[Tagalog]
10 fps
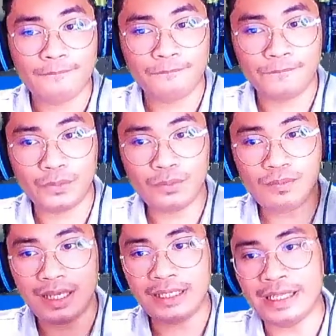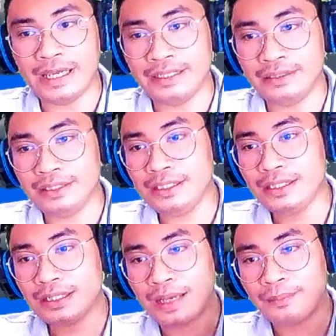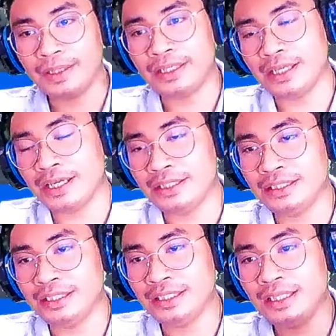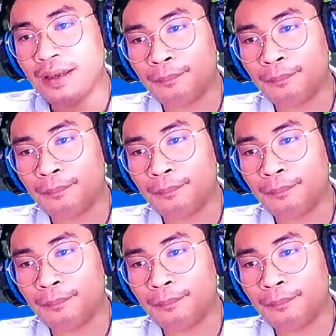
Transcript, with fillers: two valid ID, company ID,